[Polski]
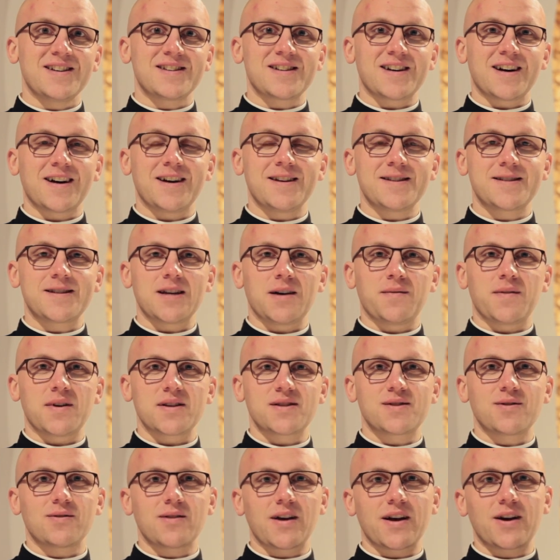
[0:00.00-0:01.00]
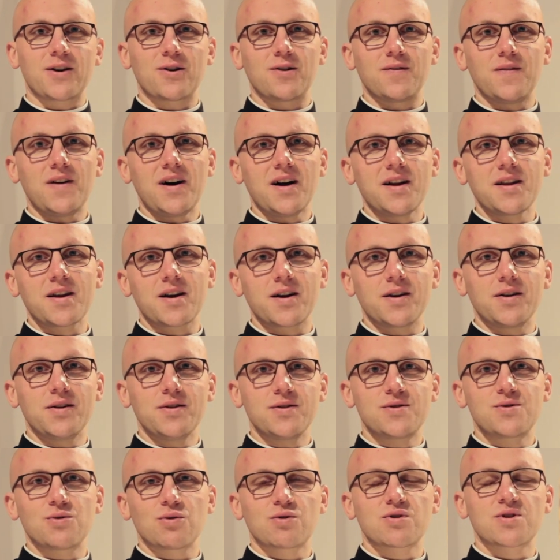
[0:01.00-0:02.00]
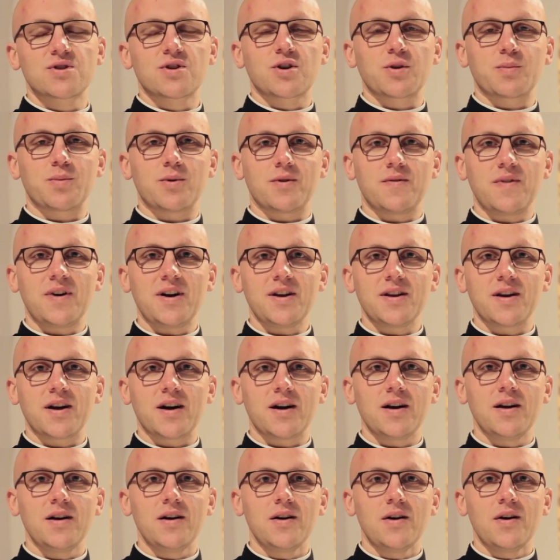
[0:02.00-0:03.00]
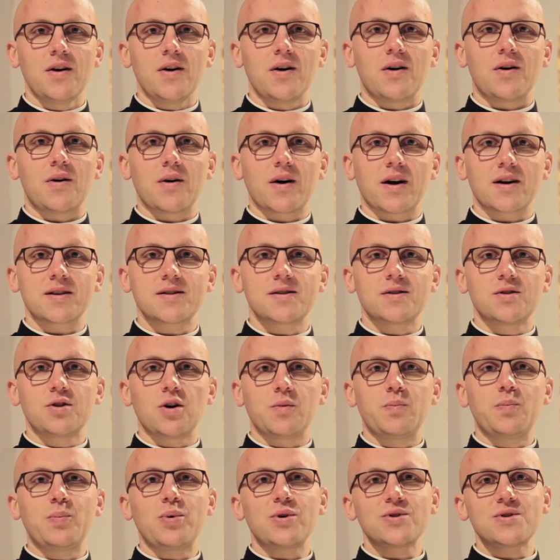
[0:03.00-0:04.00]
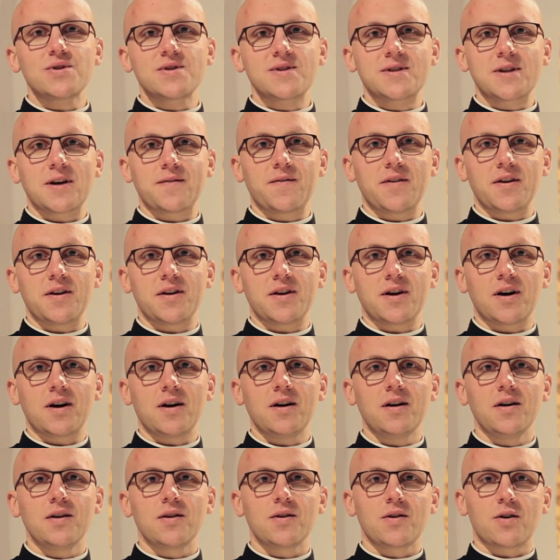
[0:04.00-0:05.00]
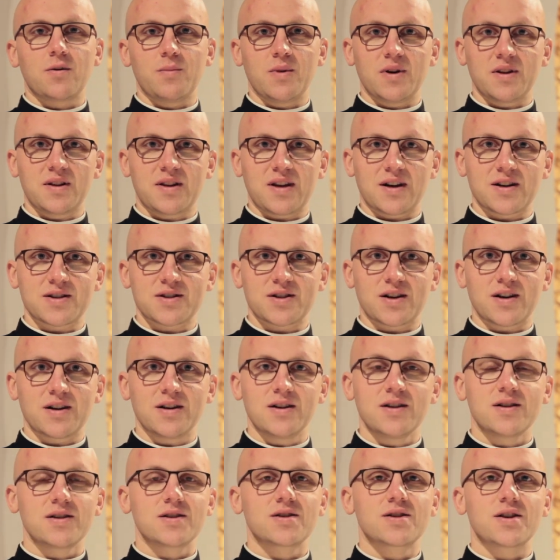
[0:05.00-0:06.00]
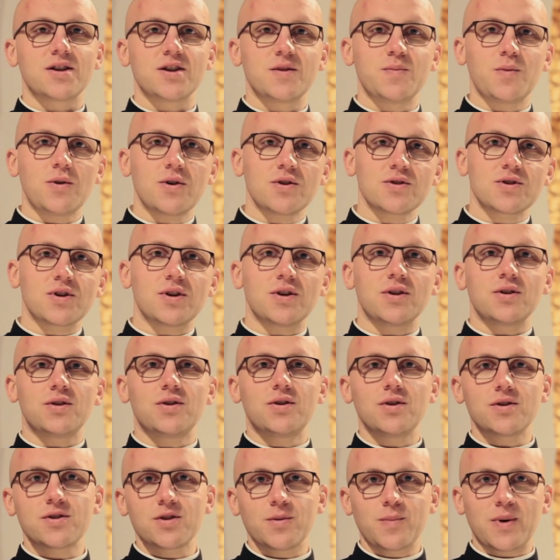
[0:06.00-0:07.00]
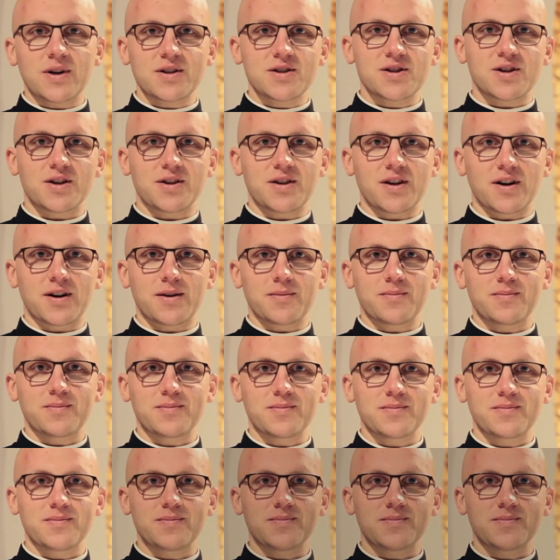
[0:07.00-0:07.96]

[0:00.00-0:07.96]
zachęcam Was do lajkowania i subskrybowania oraz do pozostawienia komentarza. Szczęść Boże i do zobaczenia!